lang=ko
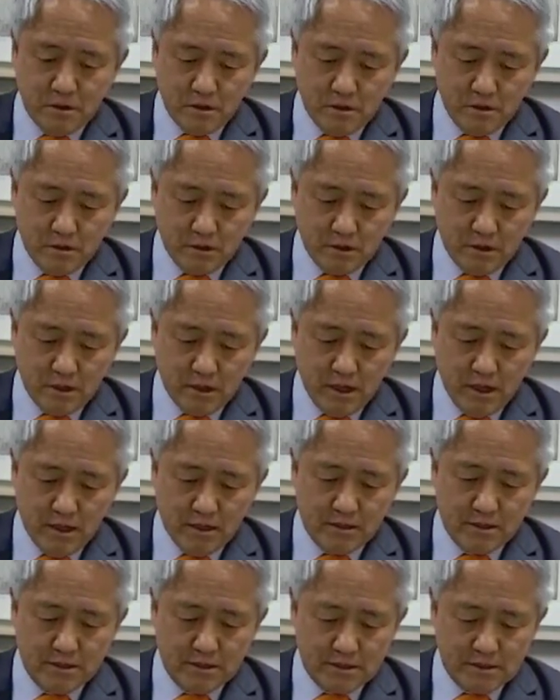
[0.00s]
이렇게
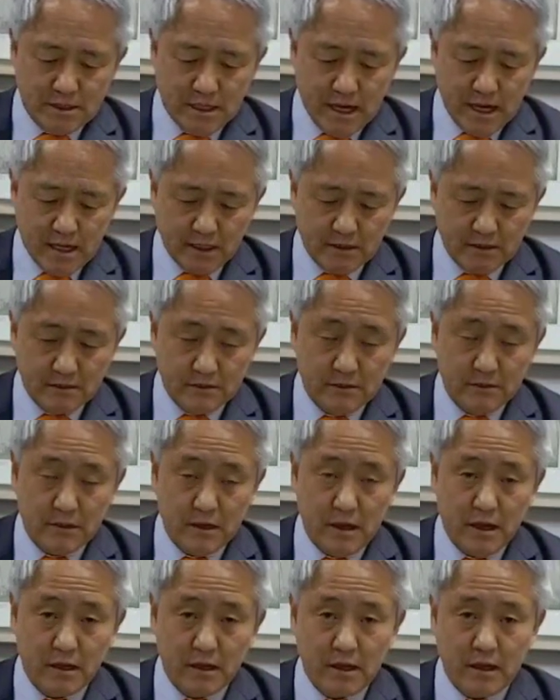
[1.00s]
작은
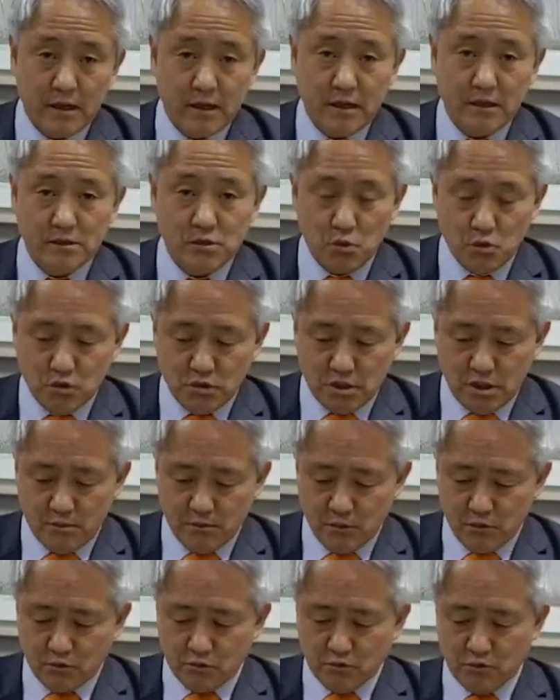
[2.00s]
4개의
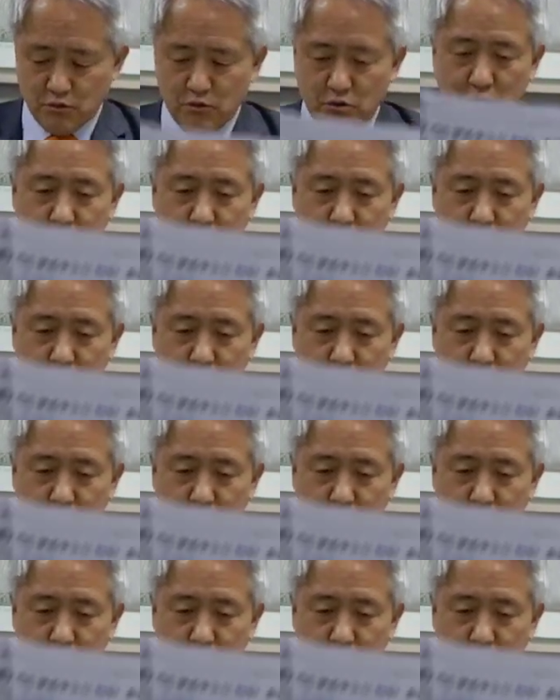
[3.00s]
소제목으로